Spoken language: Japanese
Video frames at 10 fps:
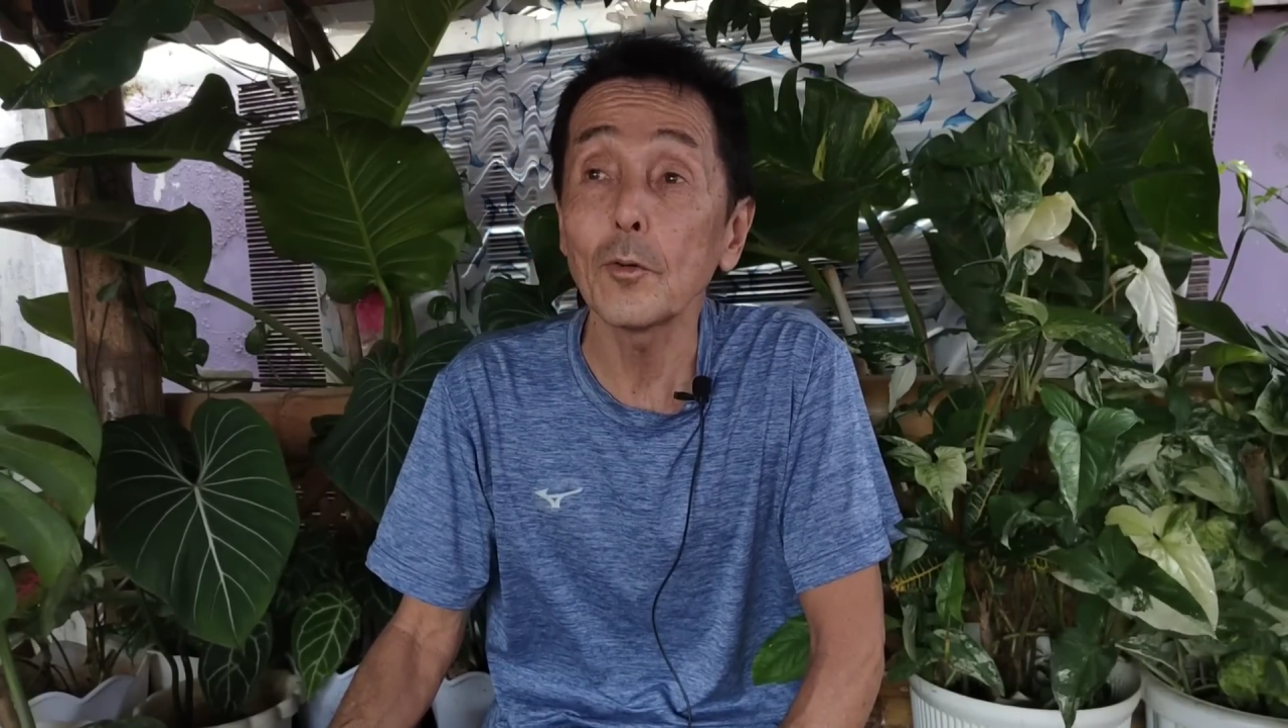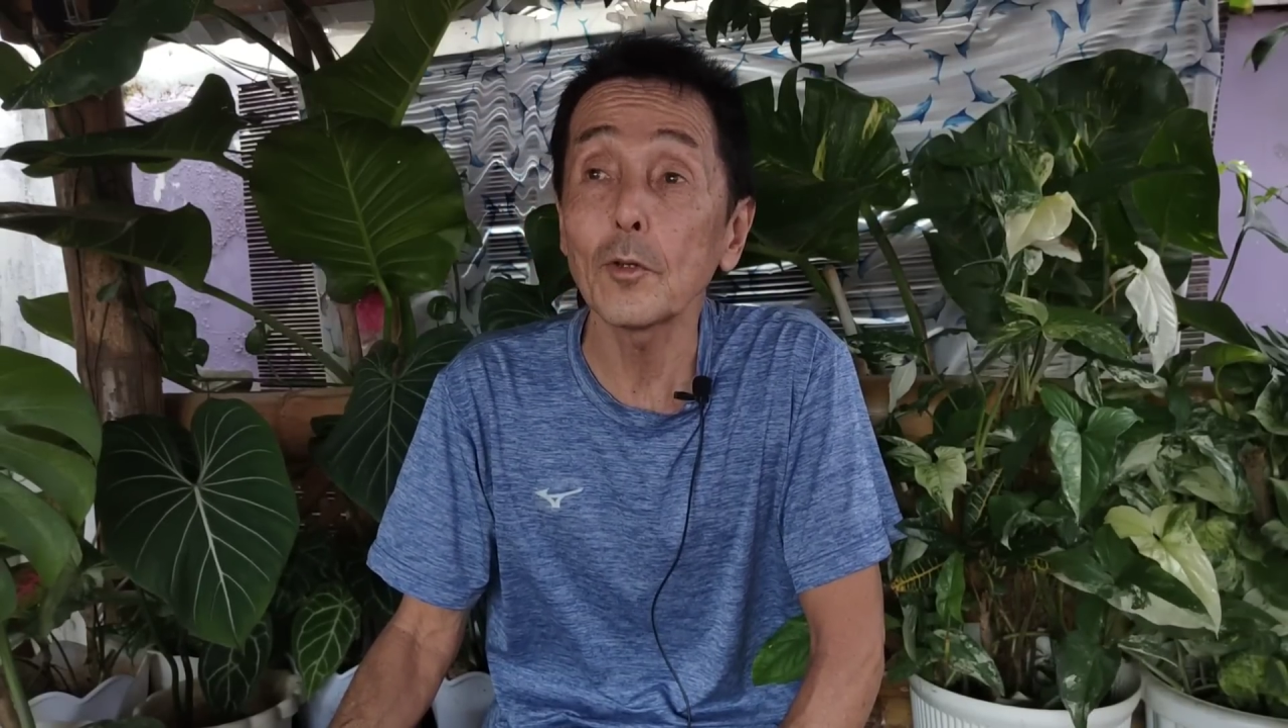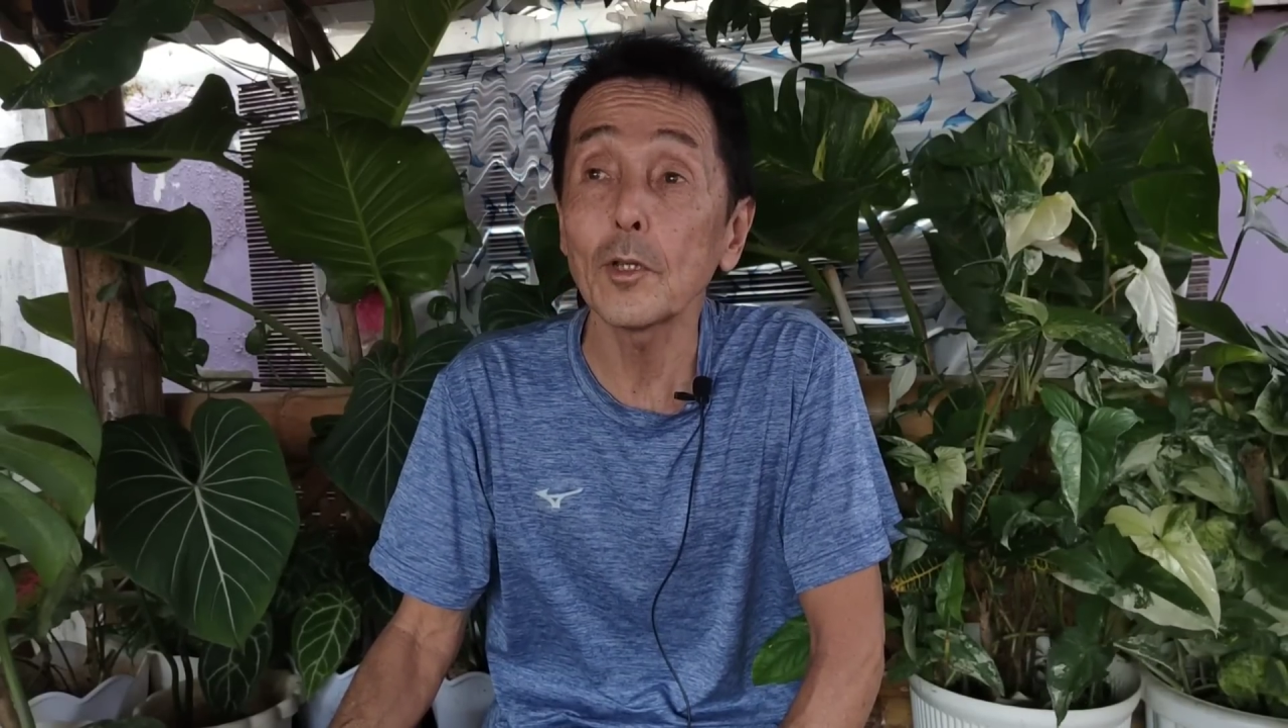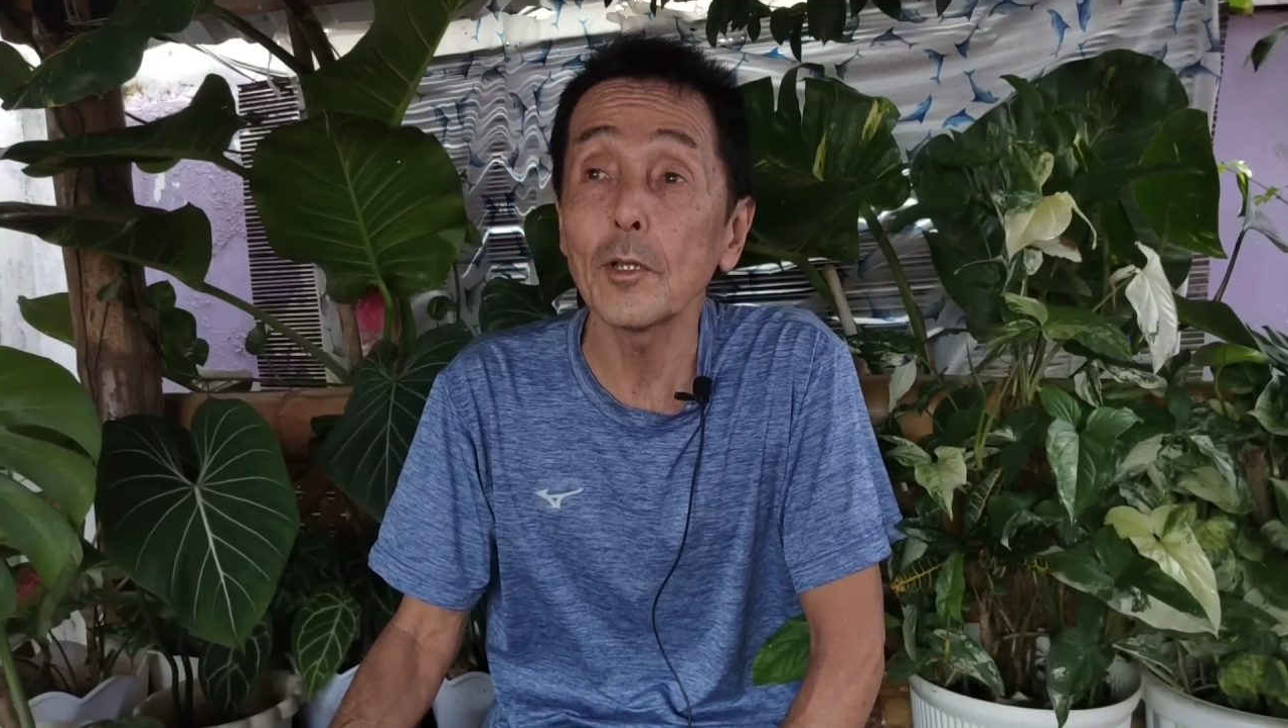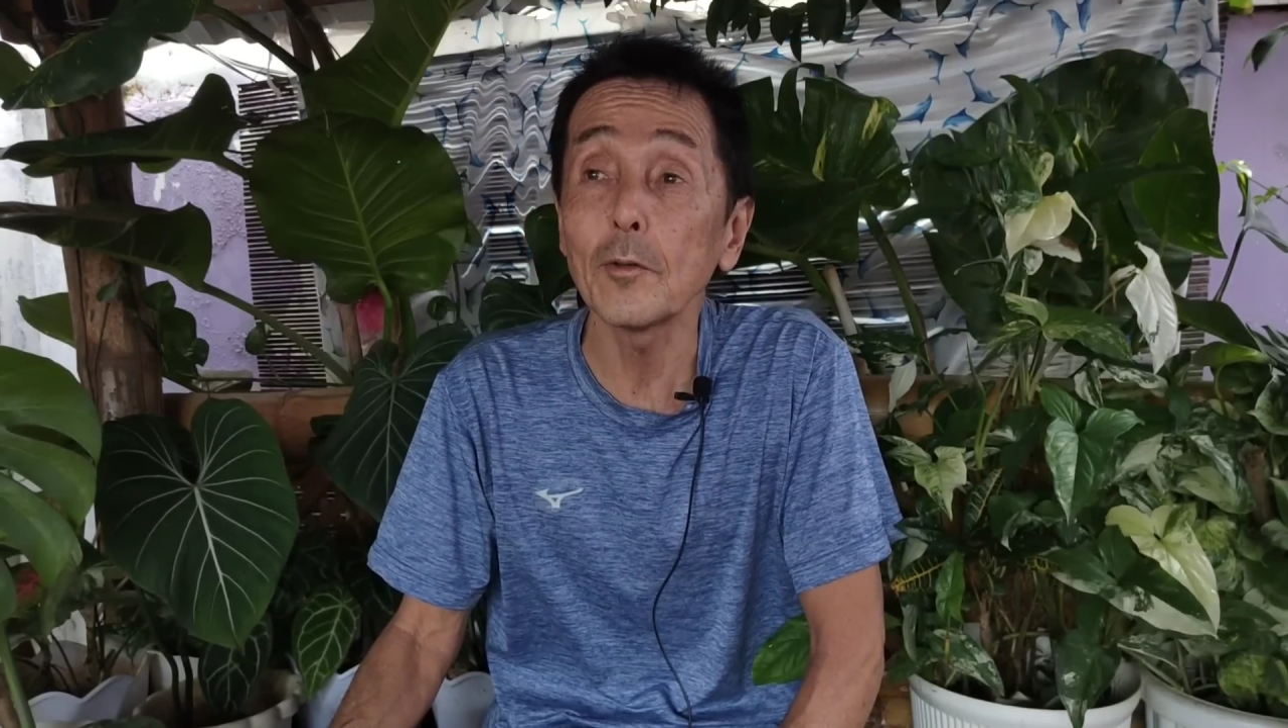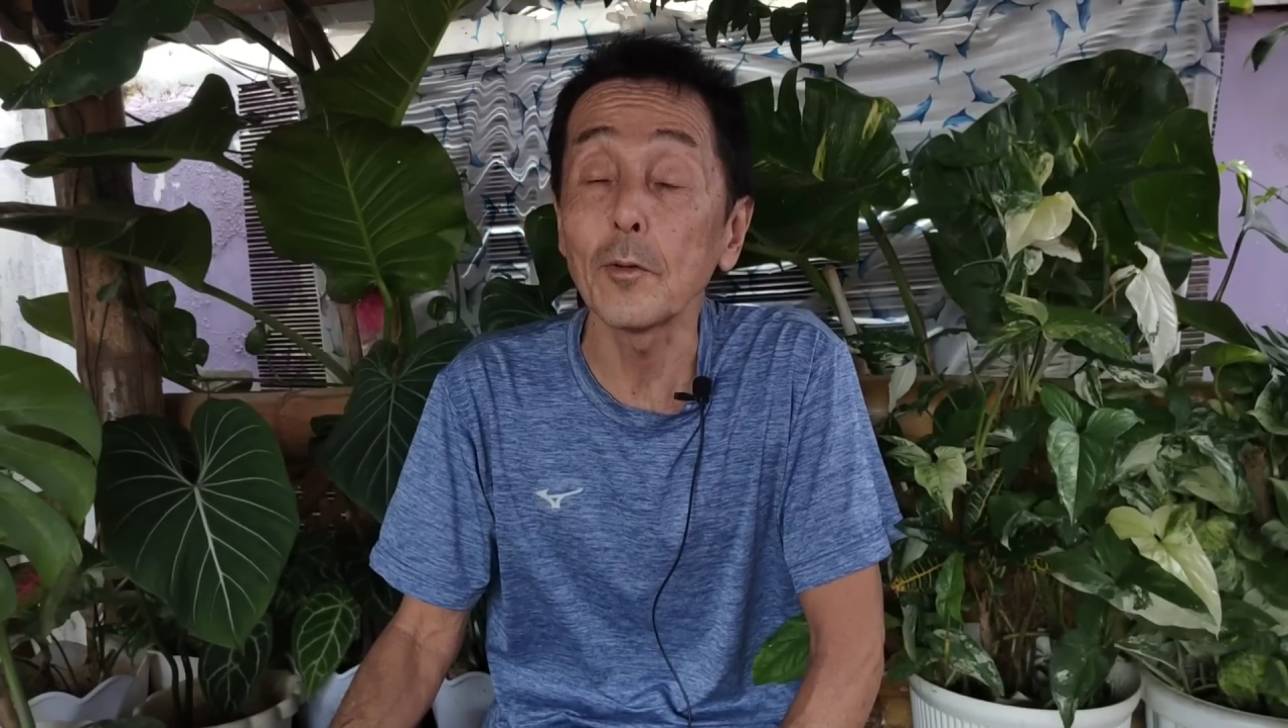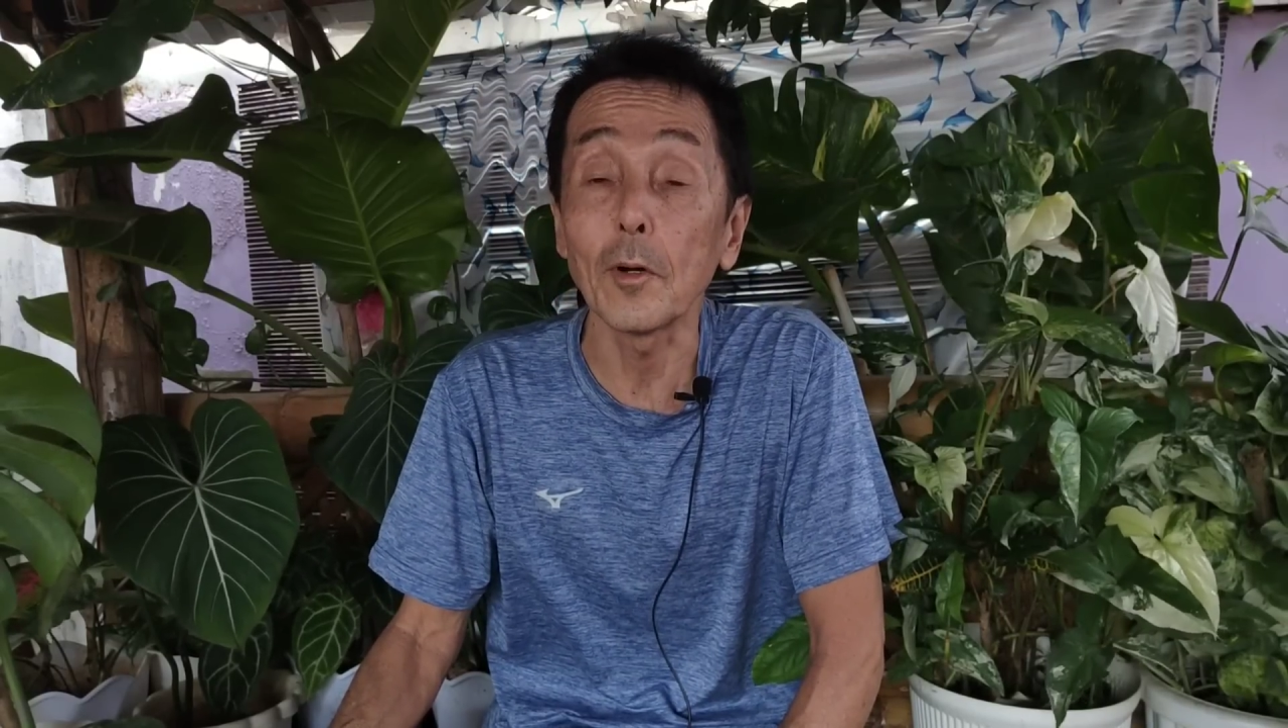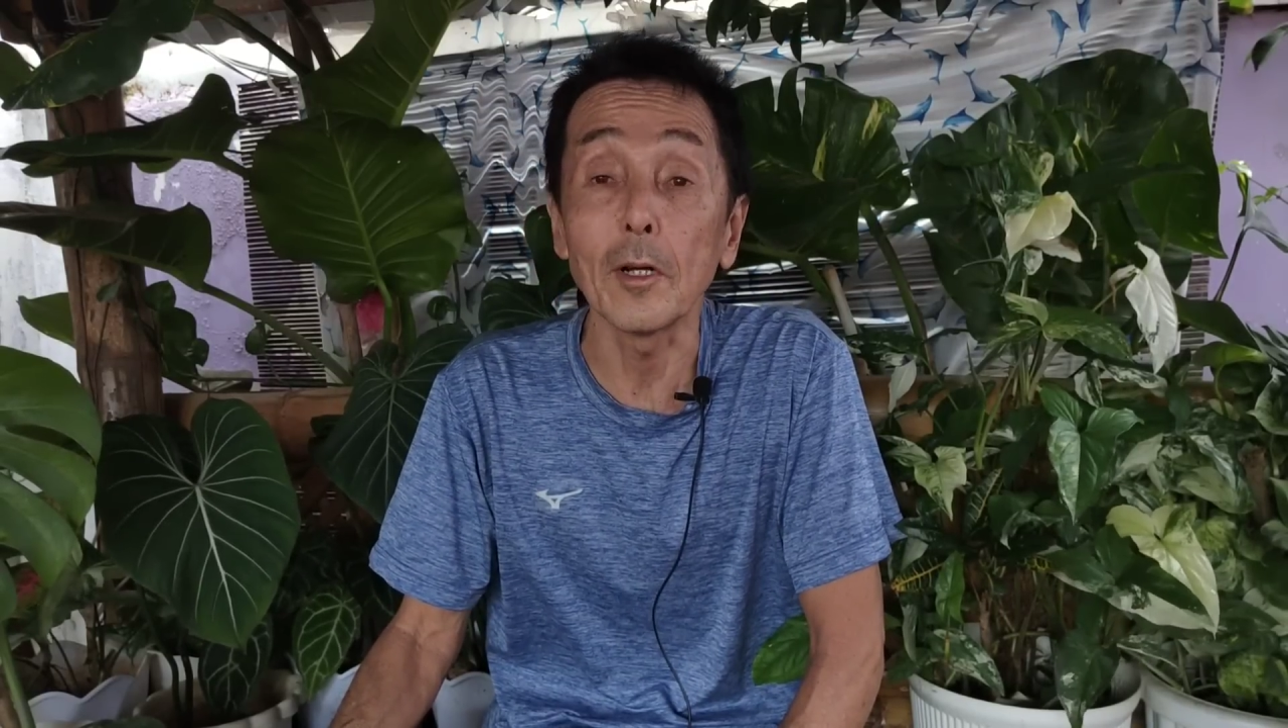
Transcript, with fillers: 録しているの